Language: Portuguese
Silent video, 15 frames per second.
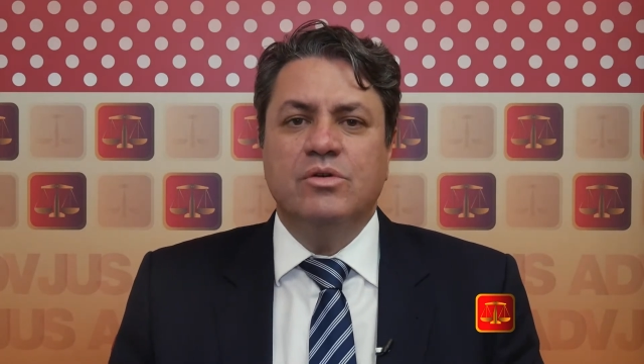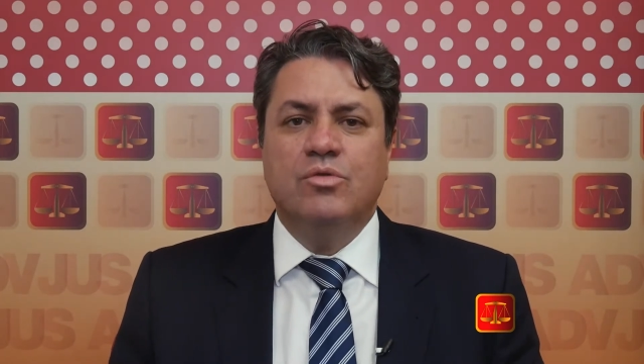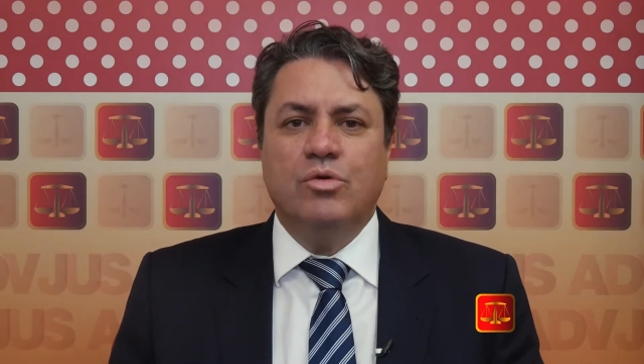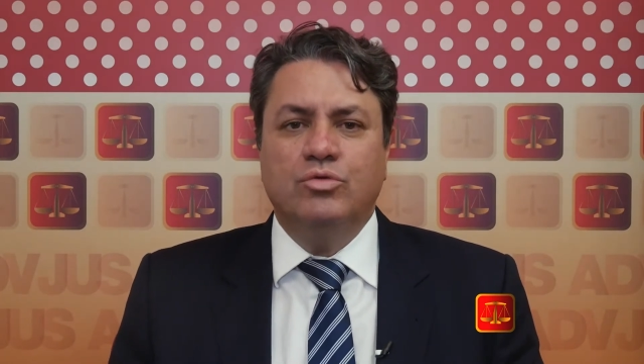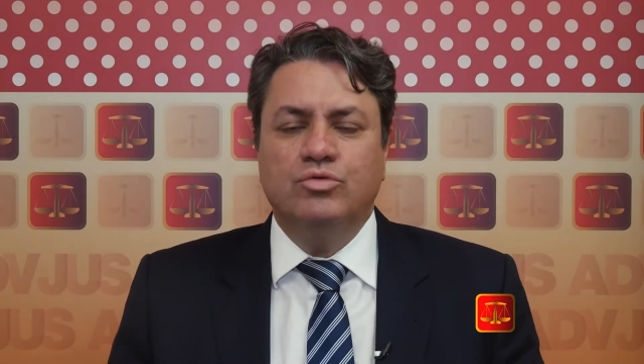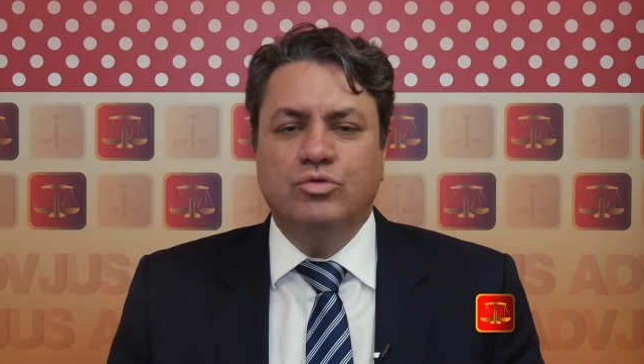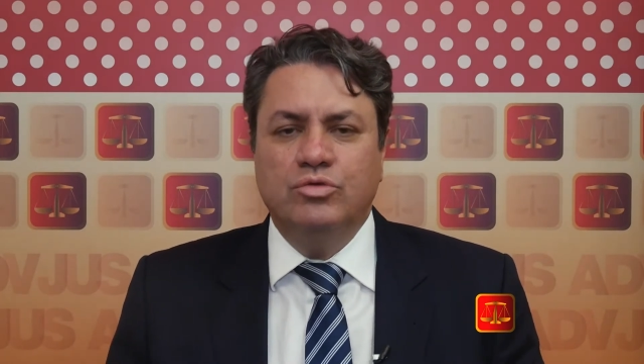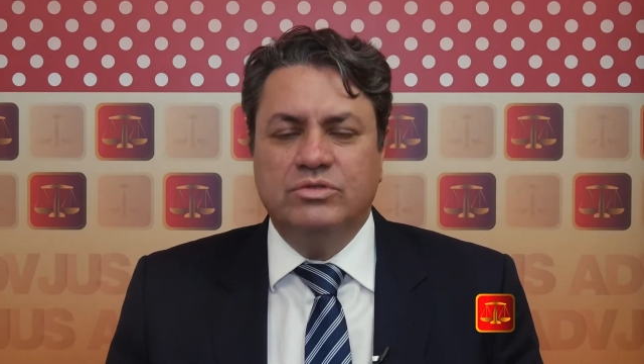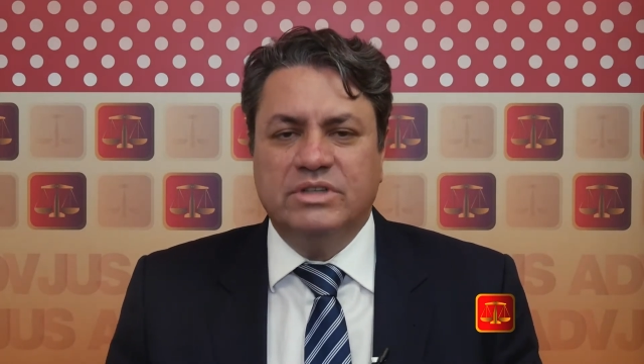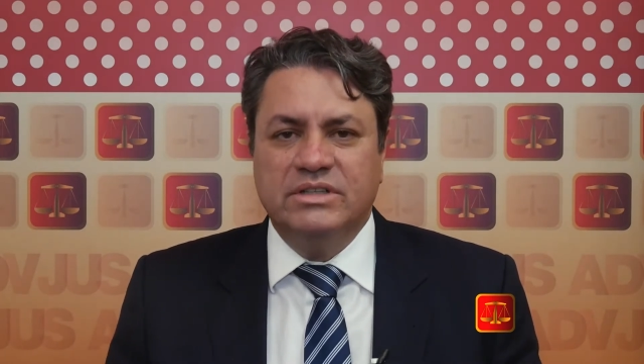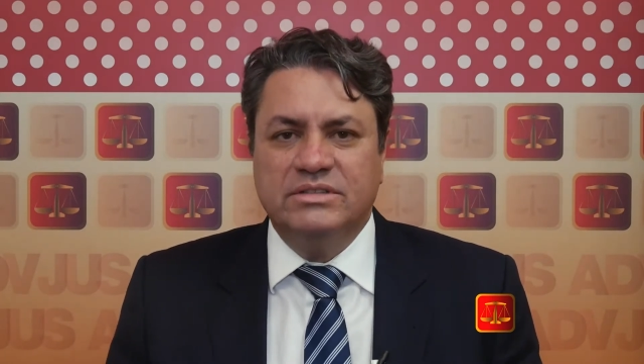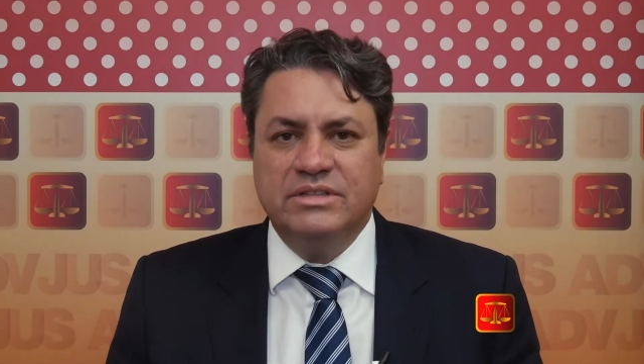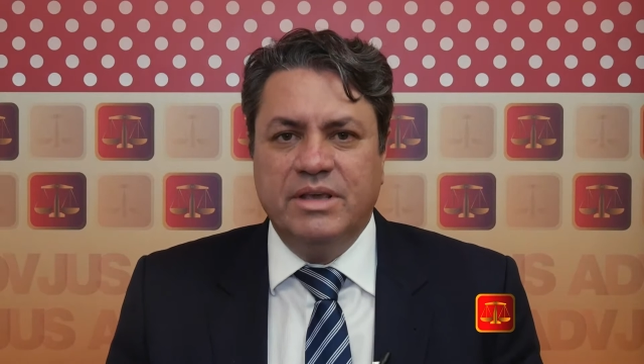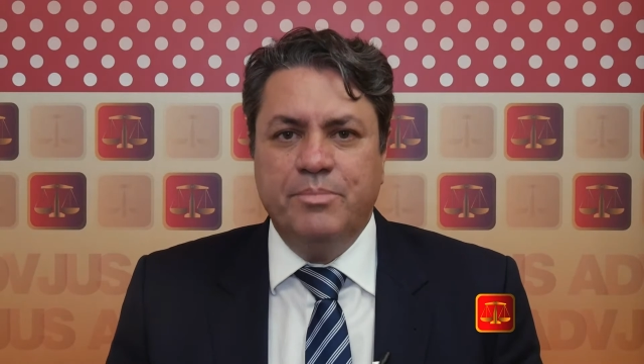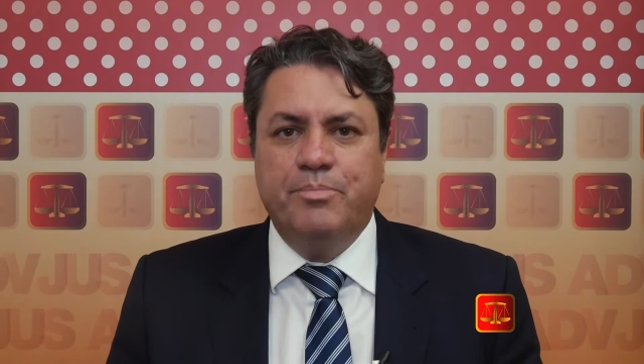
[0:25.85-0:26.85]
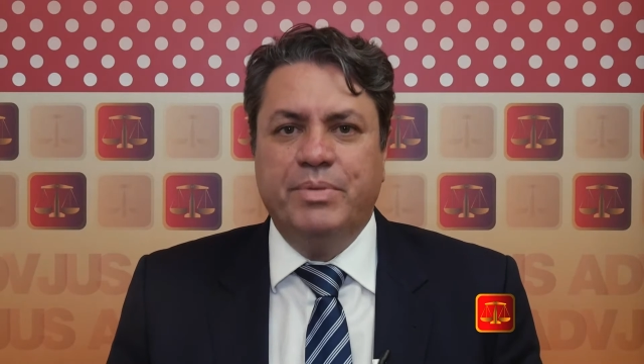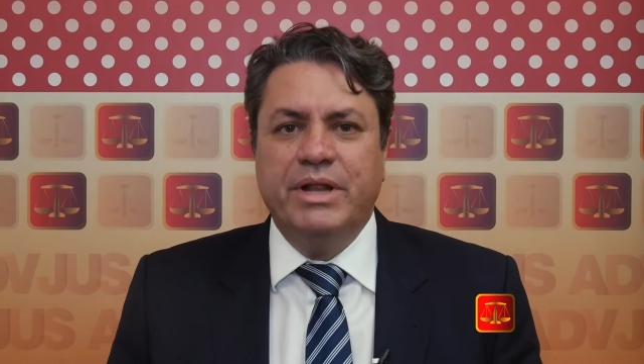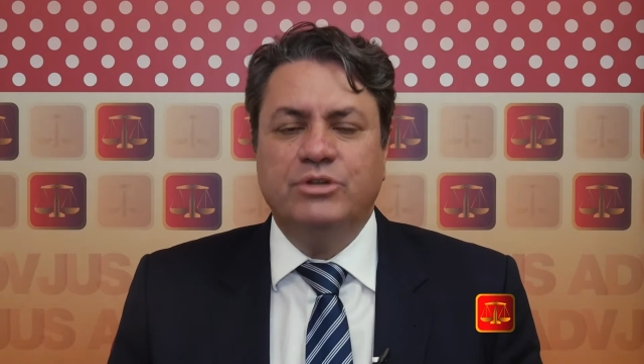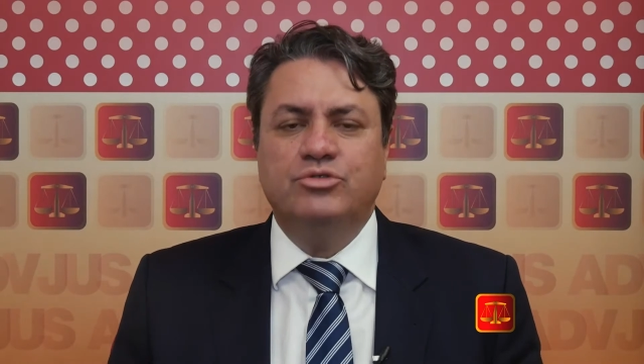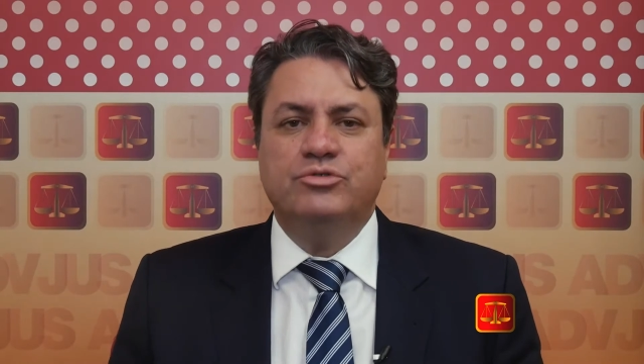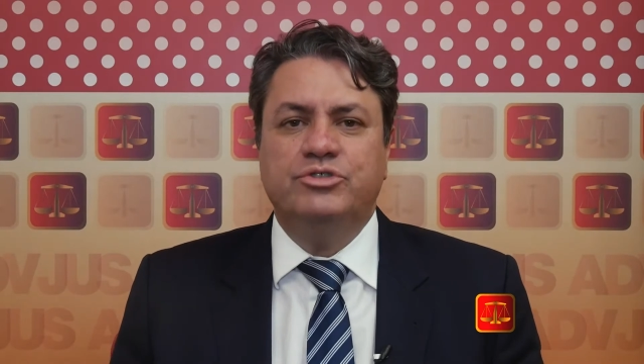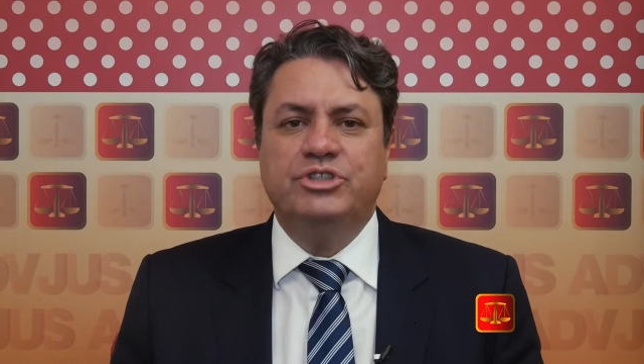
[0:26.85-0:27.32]
condutas que
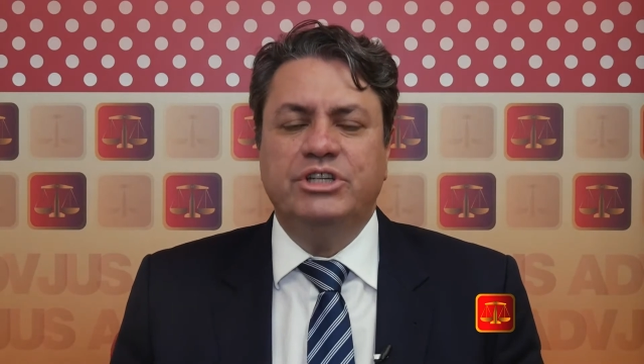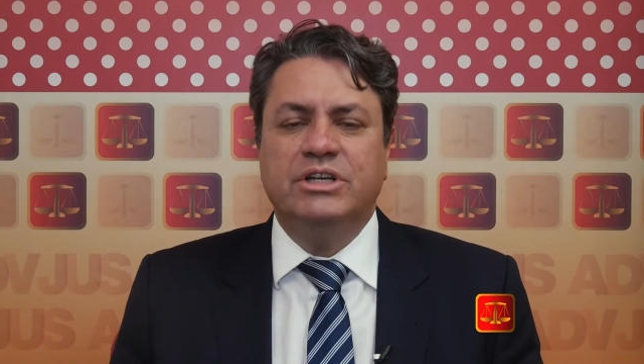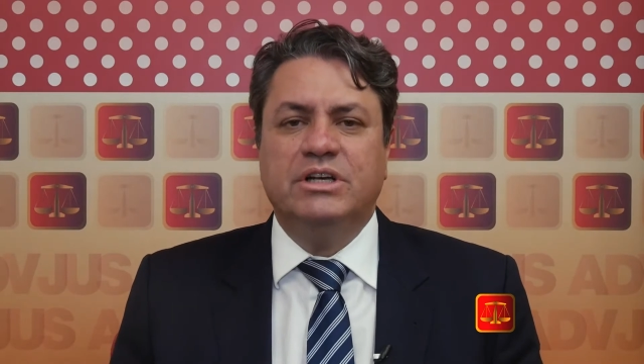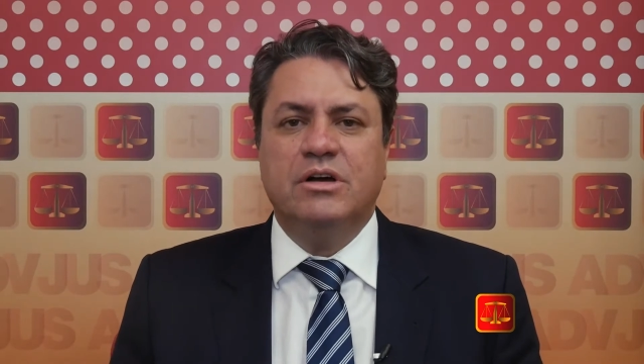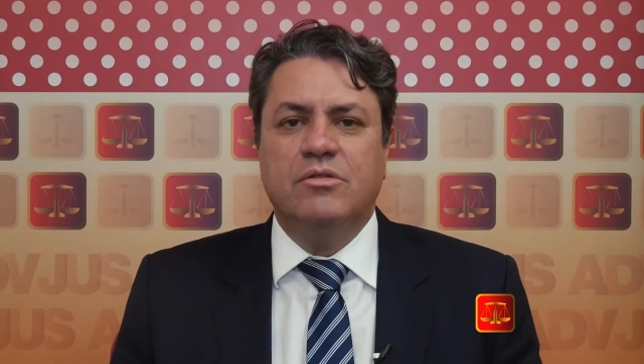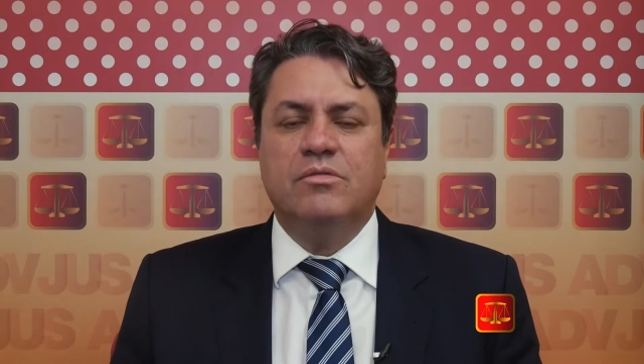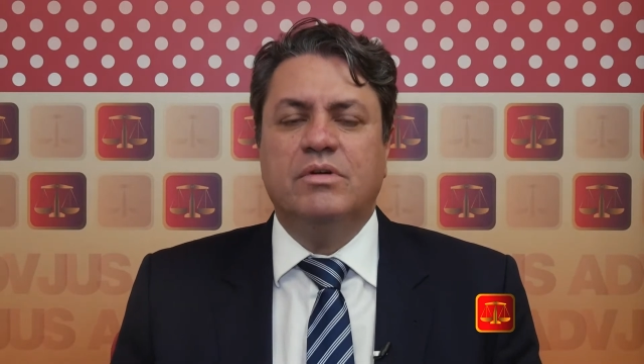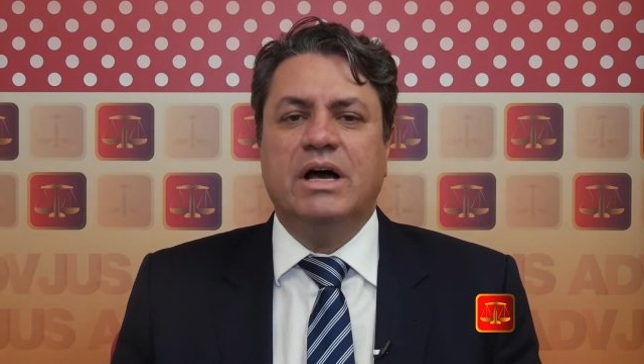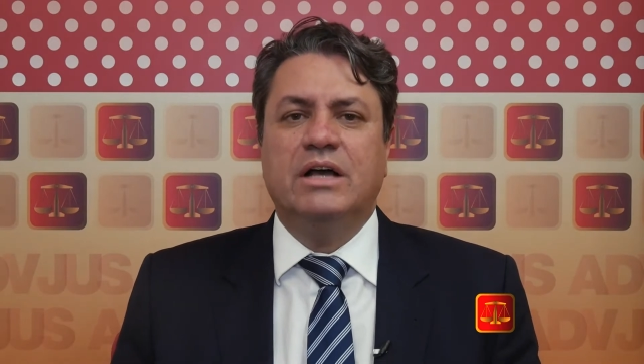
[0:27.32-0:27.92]
prejudicam